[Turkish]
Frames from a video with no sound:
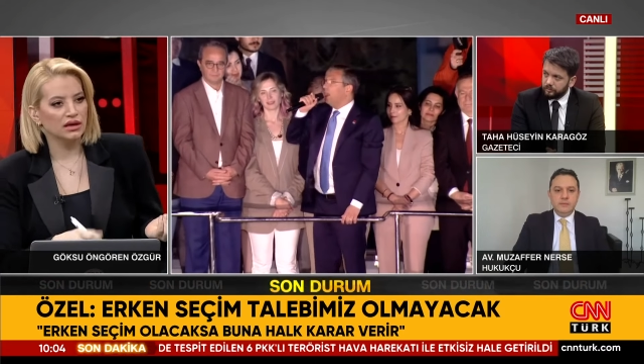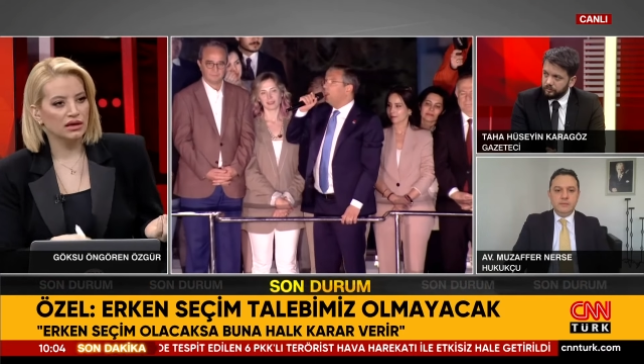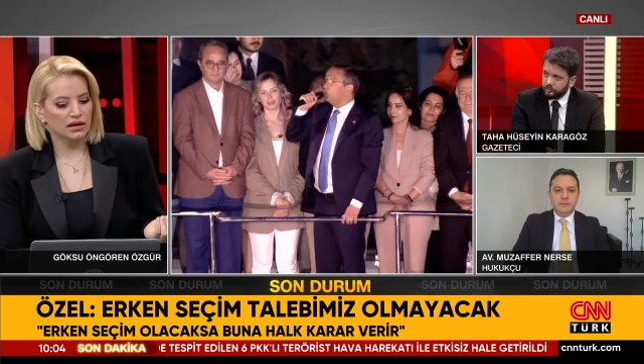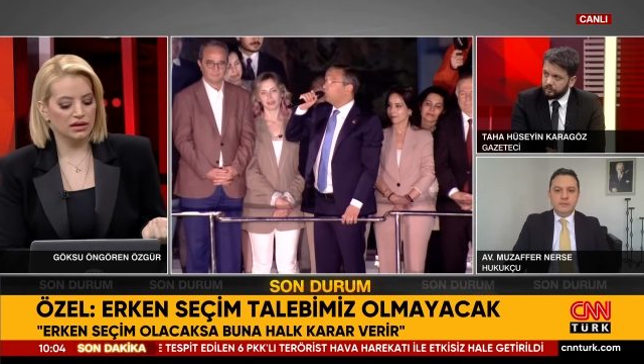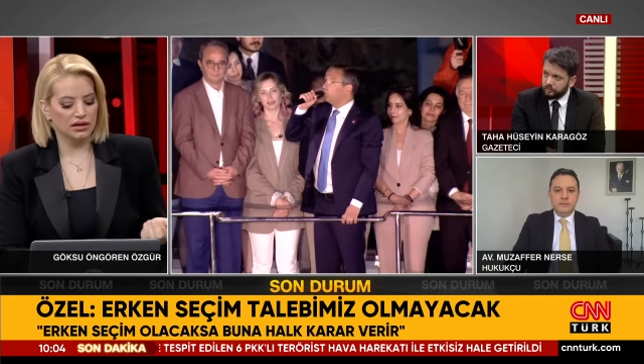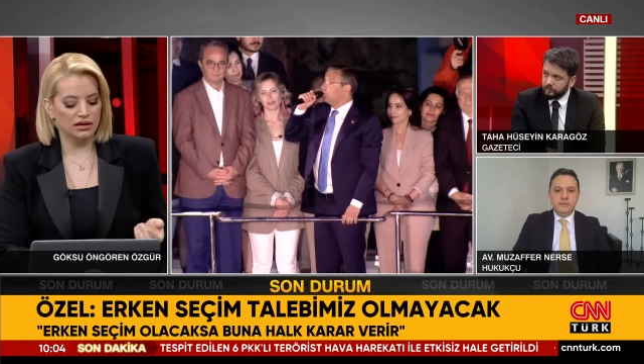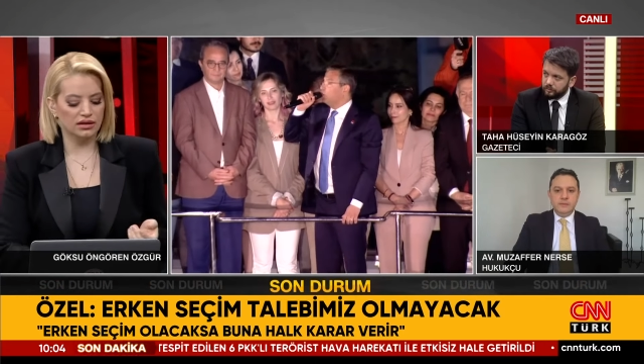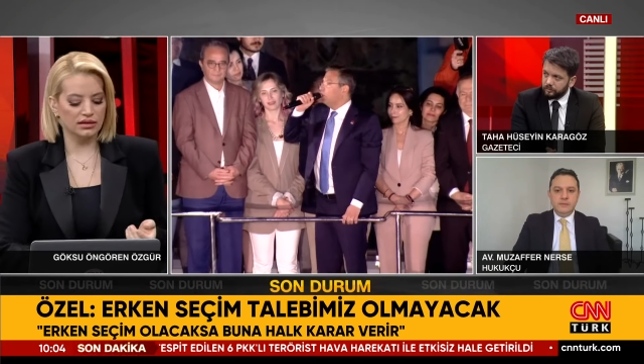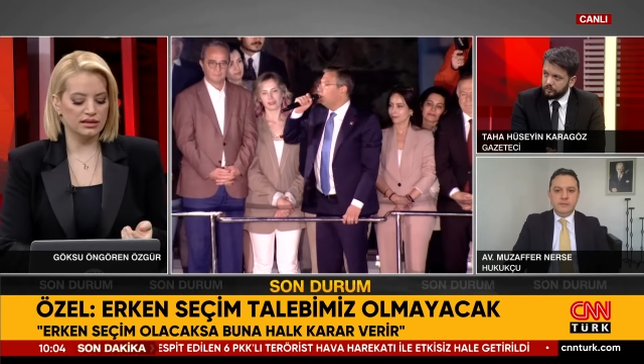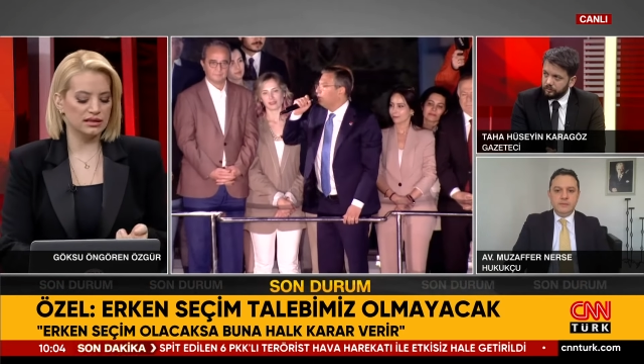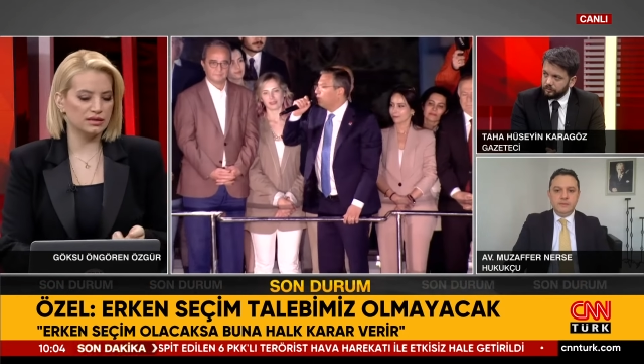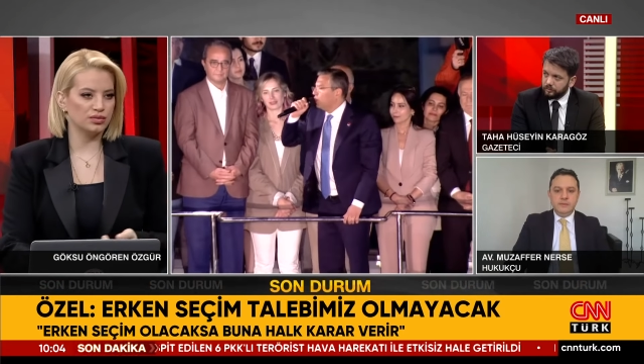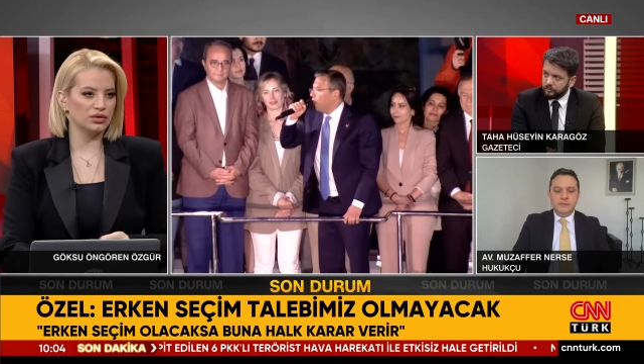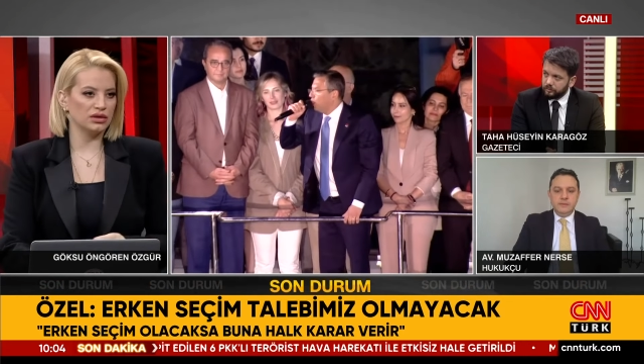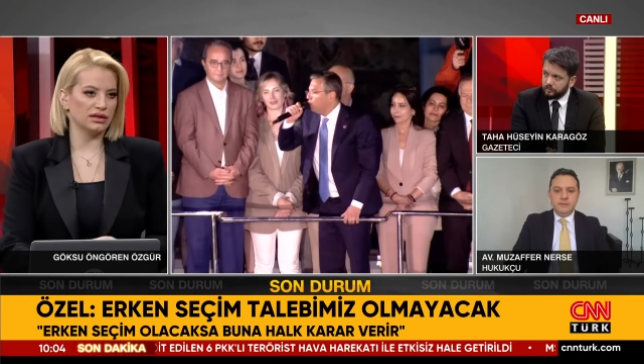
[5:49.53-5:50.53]
E,
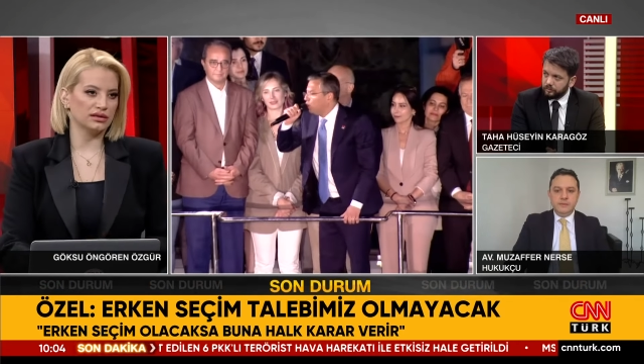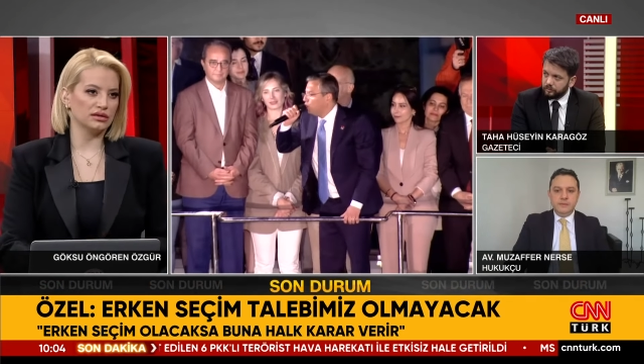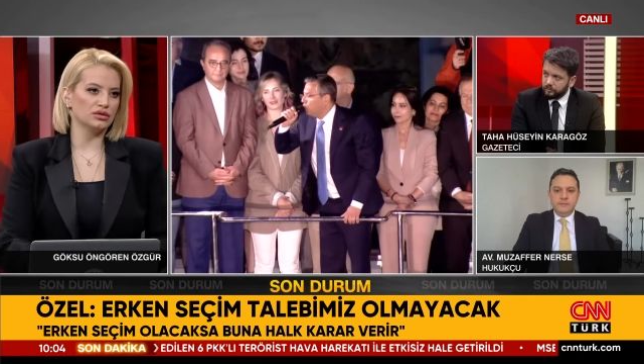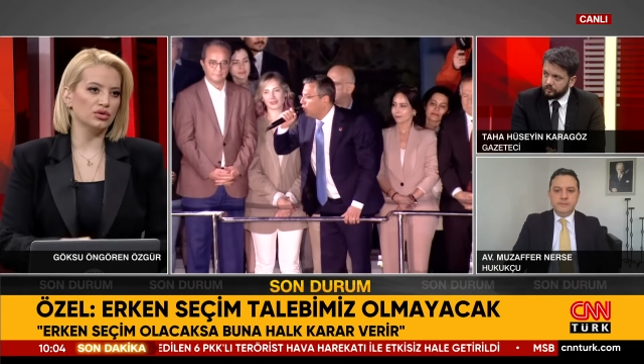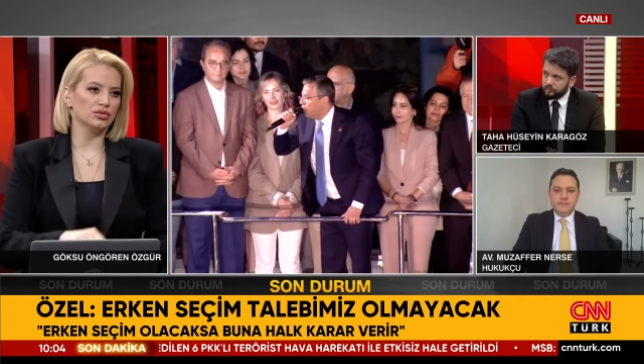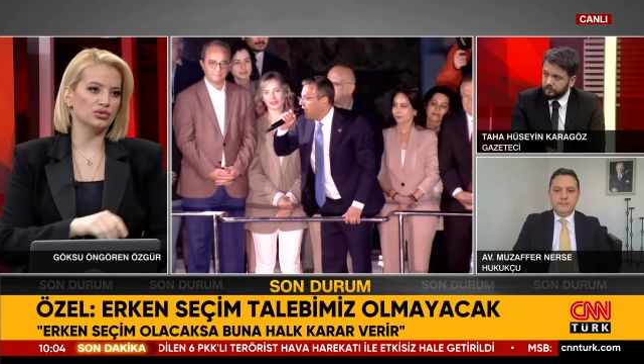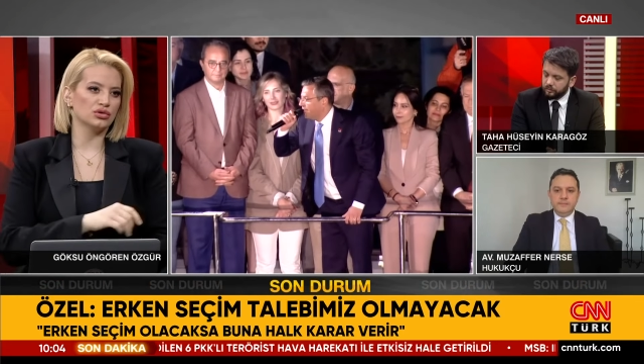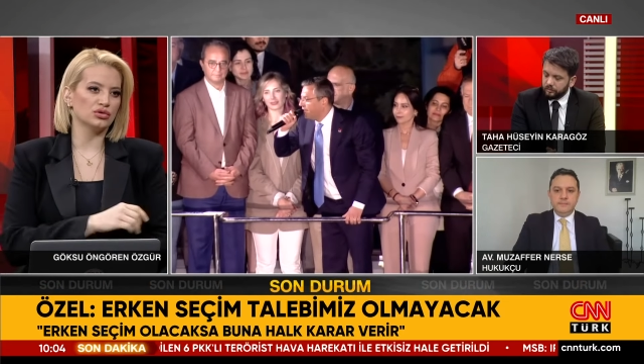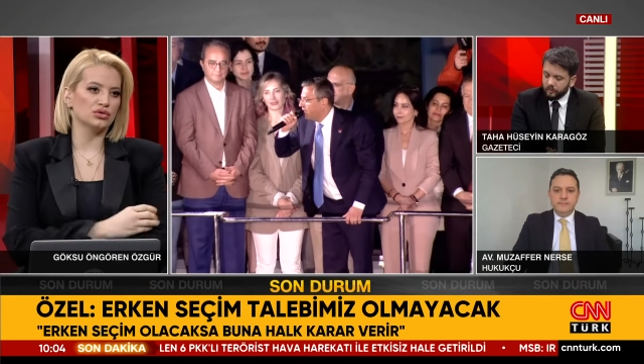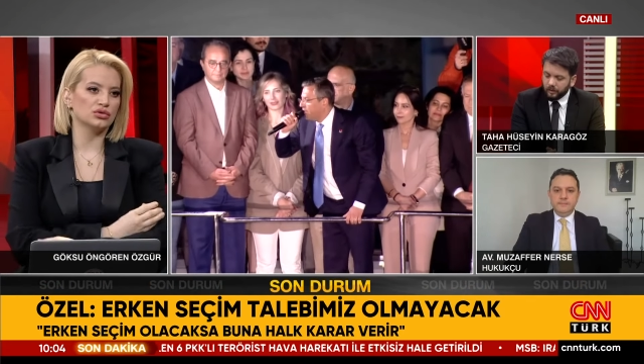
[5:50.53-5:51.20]
siz buna katılıyor musunuz?